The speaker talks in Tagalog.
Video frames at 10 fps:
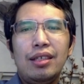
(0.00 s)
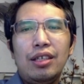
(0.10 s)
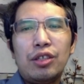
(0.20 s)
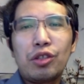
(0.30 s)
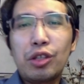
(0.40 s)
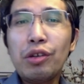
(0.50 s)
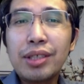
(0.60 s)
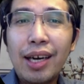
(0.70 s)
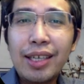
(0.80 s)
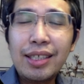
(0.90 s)
So those
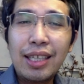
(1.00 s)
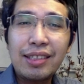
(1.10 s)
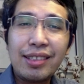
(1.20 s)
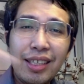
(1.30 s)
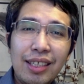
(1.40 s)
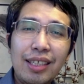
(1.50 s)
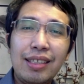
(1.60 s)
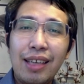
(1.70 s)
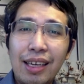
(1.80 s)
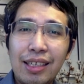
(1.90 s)
are the three
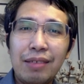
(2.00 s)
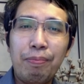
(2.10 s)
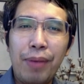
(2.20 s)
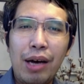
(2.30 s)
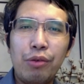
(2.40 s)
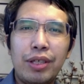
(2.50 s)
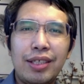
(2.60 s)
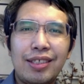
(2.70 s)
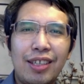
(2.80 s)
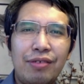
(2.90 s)
inherent powers
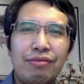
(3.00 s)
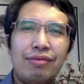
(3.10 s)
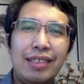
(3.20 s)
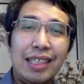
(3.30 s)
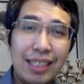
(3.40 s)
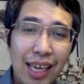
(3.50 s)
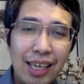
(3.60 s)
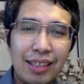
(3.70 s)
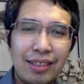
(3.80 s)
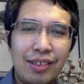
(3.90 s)
of the state
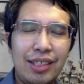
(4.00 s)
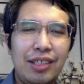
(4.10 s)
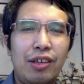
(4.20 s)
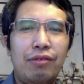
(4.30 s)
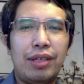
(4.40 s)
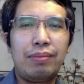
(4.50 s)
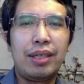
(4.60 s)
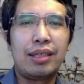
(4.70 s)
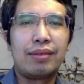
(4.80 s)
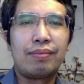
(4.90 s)
or the government.
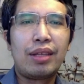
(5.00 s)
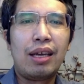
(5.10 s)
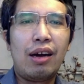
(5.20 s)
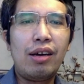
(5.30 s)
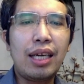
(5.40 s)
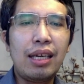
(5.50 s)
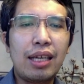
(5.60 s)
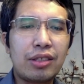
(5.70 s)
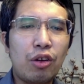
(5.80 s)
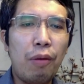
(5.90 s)
Okay, let's
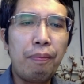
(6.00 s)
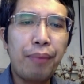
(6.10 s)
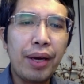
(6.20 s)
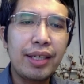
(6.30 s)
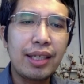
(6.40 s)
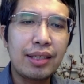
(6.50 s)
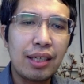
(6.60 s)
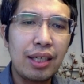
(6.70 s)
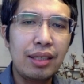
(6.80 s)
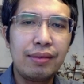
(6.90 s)
compare the three.